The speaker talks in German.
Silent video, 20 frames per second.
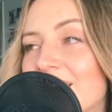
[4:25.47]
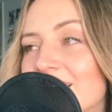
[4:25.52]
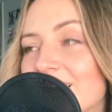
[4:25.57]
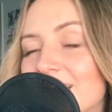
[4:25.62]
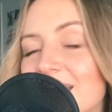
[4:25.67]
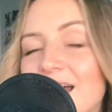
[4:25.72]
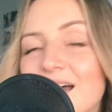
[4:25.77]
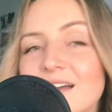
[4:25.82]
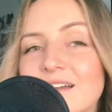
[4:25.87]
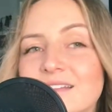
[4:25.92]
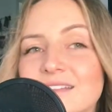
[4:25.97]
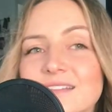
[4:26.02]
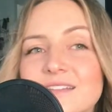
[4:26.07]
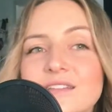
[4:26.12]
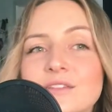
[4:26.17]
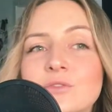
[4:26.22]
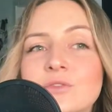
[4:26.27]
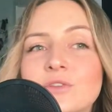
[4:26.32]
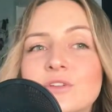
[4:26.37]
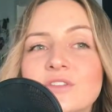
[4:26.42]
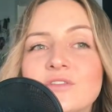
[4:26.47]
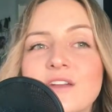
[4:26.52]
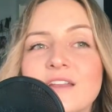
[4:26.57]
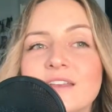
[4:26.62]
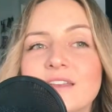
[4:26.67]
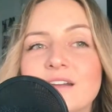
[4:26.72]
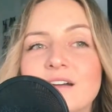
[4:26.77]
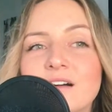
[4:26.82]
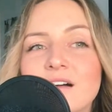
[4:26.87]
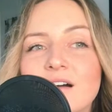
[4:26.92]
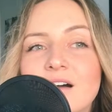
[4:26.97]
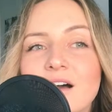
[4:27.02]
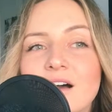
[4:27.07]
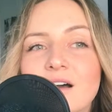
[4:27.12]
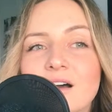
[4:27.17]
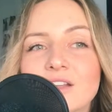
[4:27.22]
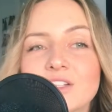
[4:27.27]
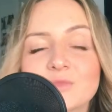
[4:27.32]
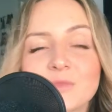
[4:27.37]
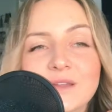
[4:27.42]
Klar ist es cool, wenn ihr
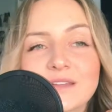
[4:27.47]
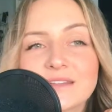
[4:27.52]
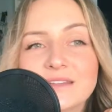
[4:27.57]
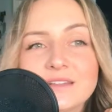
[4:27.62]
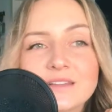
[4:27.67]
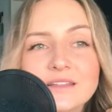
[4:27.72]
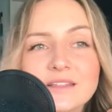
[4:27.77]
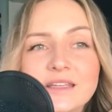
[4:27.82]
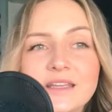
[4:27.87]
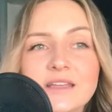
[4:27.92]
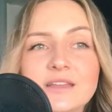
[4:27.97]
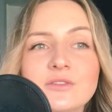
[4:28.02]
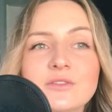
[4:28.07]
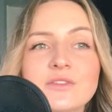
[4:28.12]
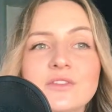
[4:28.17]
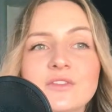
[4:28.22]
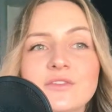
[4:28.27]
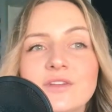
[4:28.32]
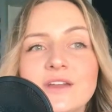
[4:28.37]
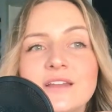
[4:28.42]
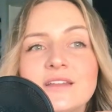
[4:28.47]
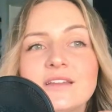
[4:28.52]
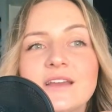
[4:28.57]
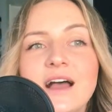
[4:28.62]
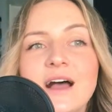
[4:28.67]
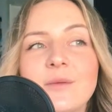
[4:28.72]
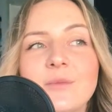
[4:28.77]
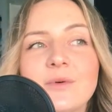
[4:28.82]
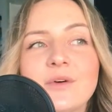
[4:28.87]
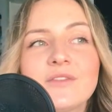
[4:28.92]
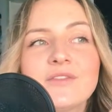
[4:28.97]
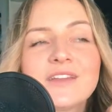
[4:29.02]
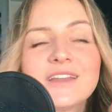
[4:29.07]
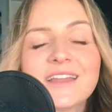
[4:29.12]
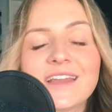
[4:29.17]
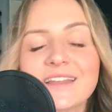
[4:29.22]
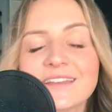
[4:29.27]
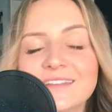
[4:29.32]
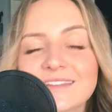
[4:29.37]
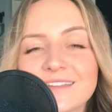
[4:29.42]
äh, spazieren geht und so weiter, aber wir
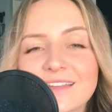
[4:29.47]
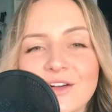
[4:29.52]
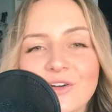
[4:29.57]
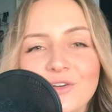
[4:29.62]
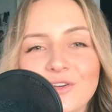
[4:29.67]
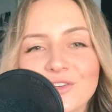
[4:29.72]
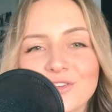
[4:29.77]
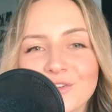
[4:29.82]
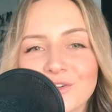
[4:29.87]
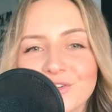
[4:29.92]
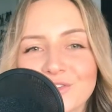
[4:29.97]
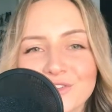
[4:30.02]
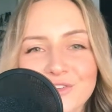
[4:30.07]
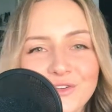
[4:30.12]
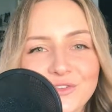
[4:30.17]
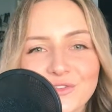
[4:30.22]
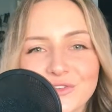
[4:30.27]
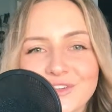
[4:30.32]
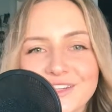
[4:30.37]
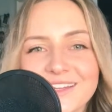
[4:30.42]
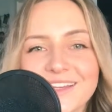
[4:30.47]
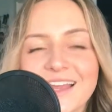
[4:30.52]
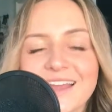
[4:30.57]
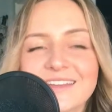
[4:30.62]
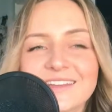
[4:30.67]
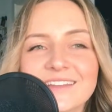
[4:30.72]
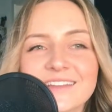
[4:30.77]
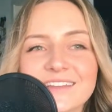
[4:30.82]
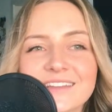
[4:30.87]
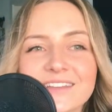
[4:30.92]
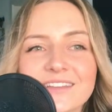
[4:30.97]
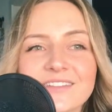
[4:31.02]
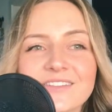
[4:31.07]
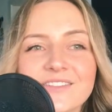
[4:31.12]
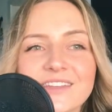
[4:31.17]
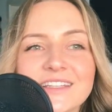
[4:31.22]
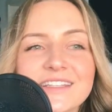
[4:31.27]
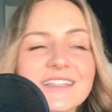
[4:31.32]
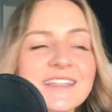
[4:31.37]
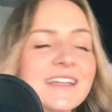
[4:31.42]
kennen das auch noch so von kleinen Kindern.
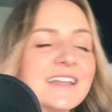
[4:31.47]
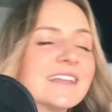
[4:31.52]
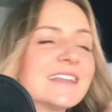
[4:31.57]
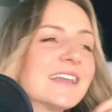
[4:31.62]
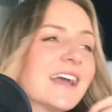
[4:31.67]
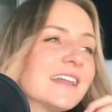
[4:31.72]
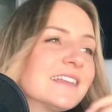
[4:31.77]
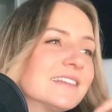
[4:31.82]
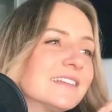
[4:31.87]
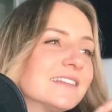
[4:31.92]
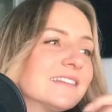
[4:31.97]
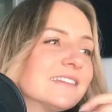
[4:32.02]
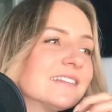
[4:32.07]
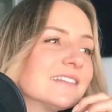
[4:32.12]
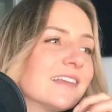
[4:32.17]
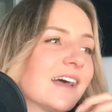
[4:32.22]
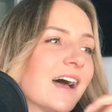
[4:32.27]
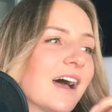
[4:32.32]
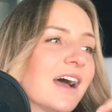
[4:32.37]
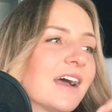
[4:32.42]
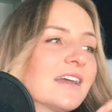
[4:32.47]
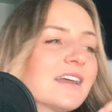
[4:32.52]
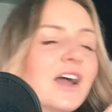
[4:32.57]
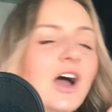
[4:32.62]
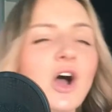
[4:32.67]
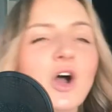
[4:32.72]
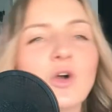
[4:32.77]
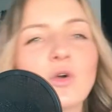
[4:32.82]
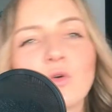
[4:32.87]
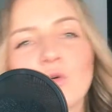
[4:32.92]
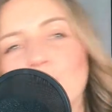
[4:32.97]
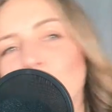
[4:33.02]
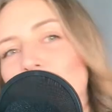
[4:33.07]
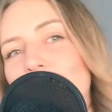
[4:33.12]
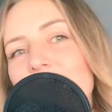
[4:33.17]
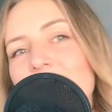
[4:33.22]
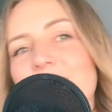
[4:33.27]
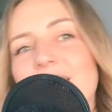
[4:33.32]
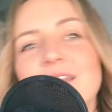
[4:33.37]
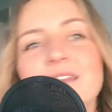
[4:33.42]
Wenn die den ganzen Tag
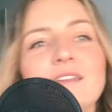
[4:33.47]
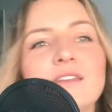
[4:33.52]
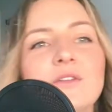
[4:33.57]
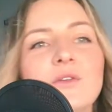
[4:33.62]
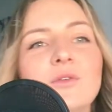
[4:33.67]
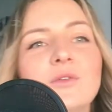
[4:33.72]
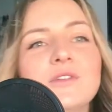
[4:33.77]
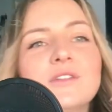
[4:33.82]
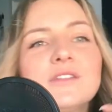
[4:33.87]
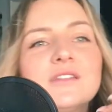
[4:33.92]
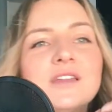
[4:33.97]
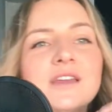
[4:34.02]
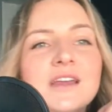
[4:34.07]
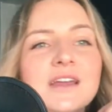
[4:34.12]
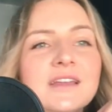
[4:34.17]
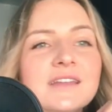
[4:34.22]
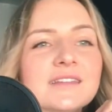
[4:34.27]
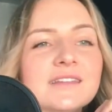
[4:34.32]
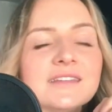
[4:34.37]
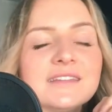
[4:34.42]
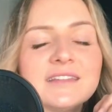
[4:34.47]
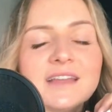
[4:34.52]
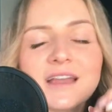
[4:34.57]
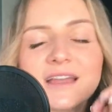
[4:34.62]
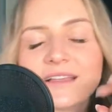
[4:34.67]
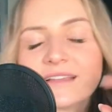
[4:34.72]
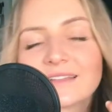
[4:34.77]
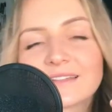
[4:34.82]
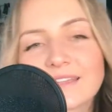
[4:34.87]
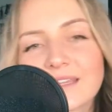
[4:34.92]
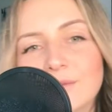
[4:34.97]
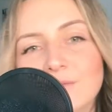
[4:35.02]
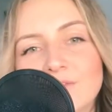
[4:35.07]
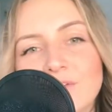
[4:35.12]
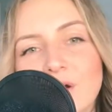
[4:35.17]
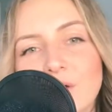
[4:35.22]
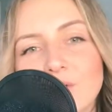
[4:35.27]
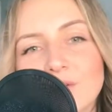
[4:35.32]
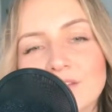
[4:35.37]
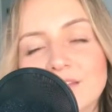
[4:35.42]
rumrennen und sich da extrem
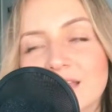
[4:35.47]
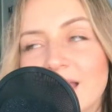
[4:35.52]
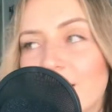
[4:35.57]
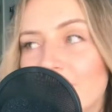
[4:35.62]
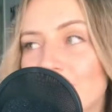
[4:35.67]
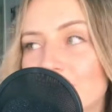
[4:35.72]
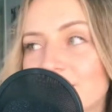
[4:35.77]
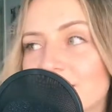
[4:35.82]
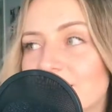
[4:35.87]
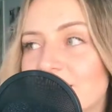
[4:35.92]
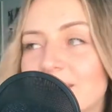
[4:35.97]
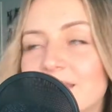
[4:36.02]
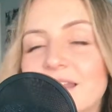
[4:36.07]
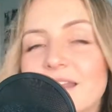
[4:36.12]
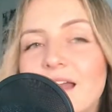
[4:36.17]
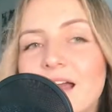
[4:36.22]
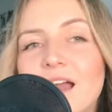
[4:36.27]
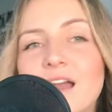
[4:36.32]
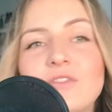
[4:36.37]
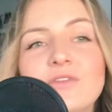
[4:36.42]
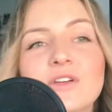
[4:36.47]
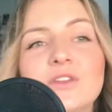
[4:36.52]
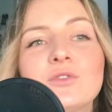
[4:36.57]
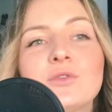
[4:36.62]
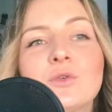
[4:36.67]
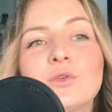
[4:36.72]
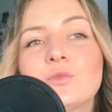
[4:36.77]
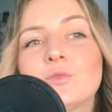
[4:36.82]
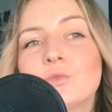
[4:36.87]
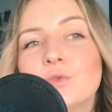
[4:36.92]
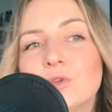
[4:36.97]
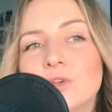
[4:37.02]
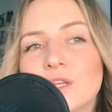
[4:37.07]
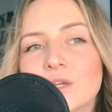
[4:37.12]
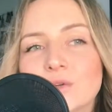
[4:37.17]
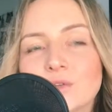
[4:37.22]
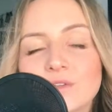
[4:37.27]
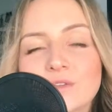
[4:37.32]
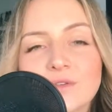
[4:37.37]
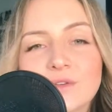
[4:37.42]
verausgaben, sind die danach einfach
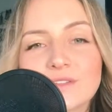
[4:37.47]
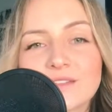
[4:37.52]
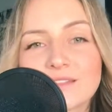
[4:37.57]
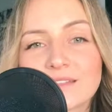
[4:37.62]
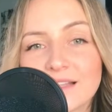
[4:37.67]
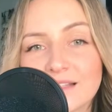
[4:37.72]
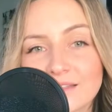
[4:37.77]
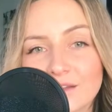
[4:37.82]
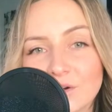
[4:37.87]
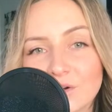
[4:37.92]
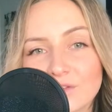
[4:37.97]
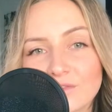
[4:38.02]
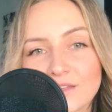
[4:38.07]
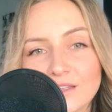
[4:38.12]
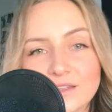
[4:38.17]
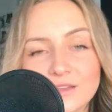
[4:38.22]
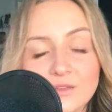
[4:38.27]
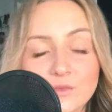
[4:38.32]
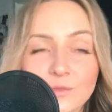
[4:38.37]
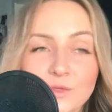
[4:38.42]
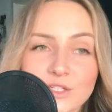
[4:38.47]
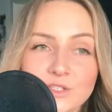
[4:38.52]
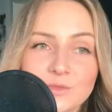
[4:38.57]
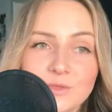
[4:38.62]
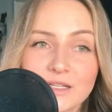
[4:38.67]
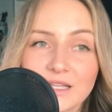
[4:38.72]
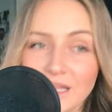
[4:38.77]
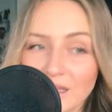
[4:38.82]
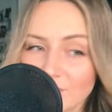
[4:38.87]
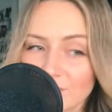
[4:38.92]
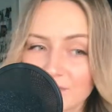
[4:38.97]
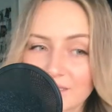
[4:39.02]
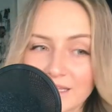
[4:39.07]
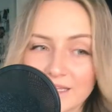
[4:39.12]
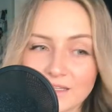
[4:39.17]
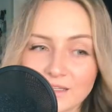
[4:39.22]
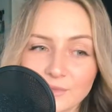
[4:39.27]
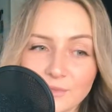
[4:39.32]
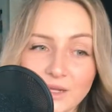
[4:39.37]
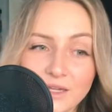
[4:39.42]
todmüde. Und so ist es halt auch, wenn ihr zum Beispiel
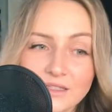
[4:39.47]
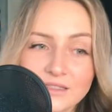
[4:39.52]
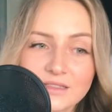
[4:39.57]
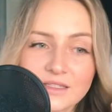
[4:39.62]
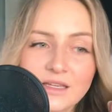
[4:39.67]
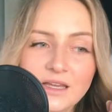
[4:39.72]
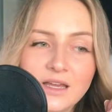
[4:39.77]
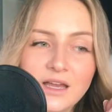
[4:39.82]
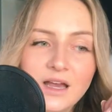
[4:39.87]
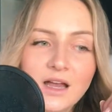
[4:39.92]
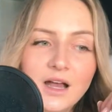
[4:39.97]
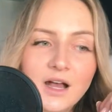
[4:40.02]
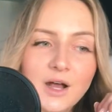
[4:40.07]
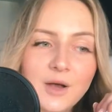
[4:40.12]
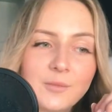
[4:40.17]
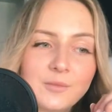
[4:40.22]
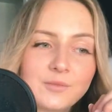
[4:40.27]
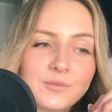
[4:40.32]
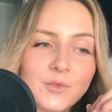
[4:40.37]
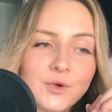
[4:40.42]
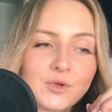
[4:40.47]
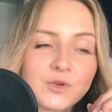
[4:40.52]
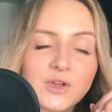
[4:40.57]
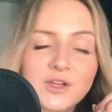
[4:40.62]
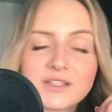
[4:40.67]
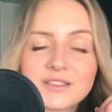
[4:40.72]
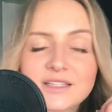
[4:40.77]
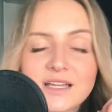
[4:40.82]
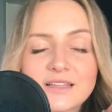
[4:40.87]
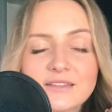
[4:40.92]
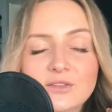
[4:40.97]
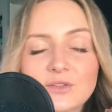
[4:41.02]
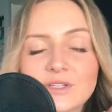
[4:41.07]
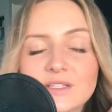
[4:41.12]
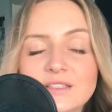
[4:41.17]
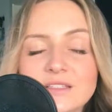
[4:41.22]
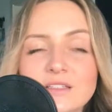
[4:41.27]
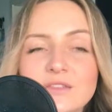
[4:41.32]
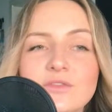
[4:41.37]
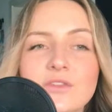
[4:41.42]
Krafttraining macht ähm, und euch da so
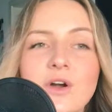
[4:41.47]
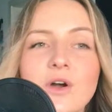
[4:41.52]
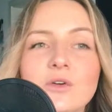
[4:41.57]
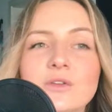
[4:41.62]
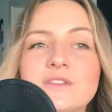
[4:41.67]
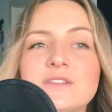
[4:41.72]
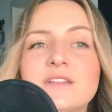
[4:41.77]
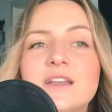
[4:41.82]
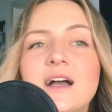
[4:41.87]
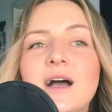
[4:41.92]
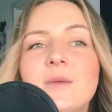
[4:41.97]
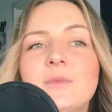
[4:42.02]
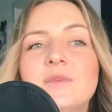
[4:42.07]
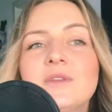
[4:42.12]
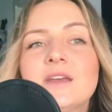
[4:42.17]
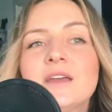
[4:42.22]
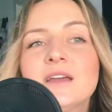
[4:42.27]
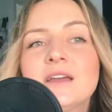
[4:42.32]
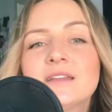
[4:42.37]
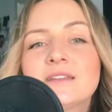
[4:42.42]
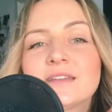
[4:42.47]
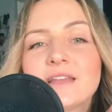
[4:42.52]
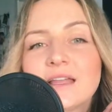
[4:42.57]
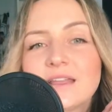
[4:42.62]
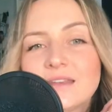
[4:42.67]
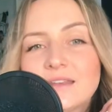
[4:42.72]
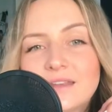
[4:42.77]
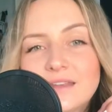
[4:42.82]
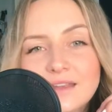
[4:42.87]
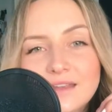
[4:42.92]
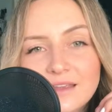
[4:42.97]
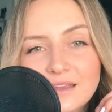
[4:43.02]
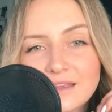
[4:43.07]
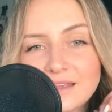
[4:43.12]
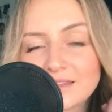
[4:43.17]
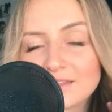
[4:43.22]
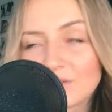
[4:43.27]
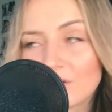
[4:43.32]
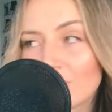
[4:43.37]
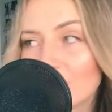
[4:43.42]
richtig verausgabt, dann
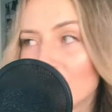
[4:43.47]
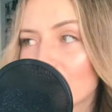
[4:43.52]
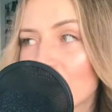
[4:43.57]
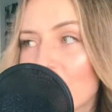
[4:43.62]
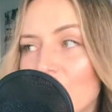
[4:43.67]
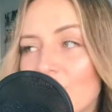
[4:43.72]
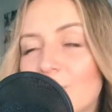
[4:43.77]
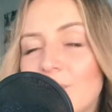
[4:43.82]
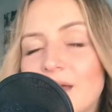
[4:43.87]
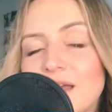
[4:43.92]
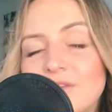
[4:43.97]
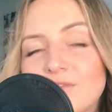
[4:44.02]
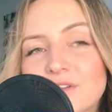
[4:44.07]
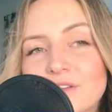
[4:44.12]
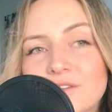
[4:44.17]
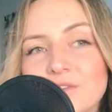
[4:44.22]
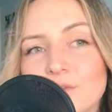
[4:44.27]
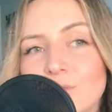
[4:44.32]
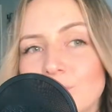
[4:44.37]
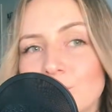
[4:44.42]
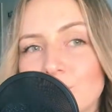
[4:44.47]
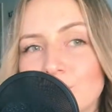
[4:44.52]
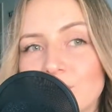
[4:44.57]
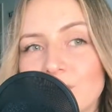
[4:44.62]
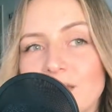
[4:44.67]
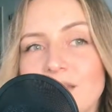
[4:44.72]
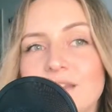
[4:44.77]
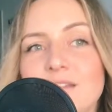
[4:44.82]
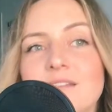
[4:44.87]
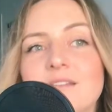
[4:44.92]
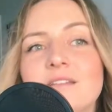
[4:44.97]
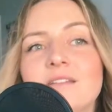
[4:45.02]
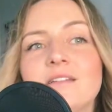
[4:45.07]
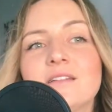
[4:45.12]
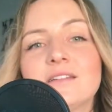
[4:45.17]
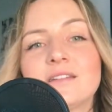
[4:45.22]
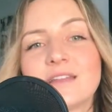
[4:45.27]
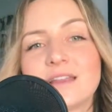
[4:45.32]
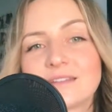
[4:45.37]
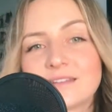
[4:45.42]
ist euer Körper einfach so müde,
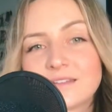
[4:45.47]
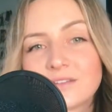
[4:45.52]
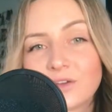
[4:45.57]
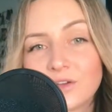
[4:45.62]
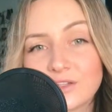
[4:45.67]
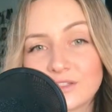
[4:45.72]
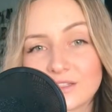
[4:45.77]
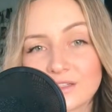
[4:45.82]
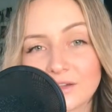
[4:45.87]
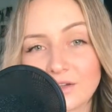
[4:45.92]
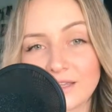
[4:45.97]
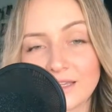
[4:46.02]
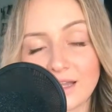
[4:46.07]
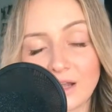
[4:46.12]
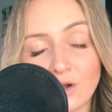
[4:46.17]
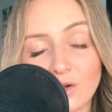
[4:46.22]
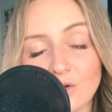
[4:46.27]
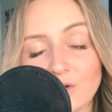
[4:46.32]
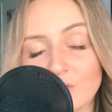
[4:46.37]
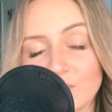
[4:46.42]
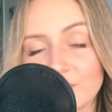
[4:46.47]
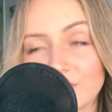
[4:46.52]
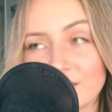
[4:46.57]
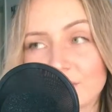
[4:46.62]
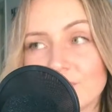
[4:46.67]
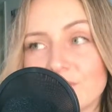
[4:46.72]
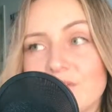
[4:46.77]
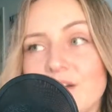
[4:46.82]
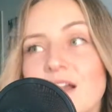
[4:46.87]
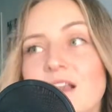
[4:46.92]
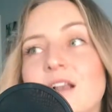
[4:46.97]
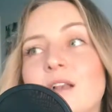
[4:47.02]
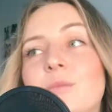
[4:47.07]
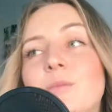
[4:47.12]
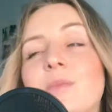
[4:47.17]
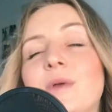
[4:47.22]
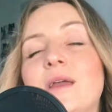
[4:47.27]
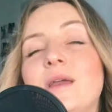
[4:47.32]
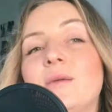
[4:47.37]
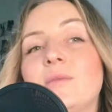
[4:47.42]
dass es euch auch auf jeden Fall
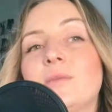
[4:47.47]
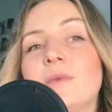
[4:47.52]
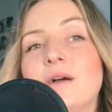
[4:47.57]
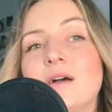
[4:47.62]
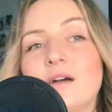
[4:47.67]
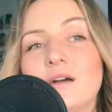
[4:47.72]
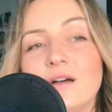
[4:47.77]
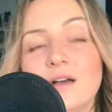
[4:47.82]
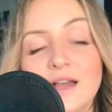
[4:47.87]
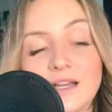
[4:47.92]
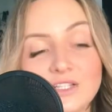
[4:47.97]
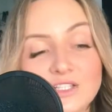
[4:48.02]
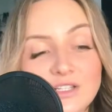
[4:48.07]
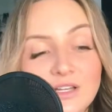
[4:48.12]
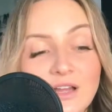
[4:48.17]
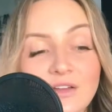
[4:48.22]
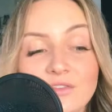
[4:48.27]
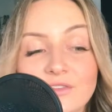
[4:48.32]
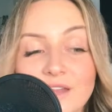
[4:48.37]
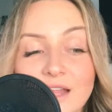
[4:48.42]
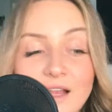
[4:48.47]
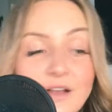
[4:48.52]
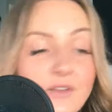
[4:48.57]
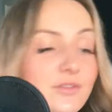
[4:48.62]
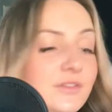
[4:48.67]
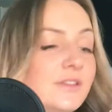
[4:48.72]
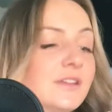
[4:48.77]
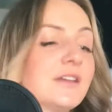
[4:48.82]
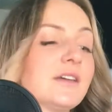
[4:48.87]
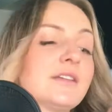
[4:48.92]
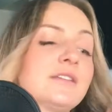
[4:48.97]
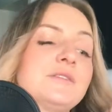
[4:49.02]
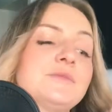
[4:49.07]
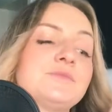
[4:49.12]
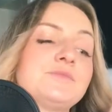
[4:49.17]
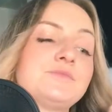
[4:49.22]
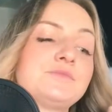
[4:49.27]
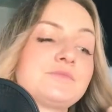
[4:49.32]
beim äh, Einschlafen helfen kann.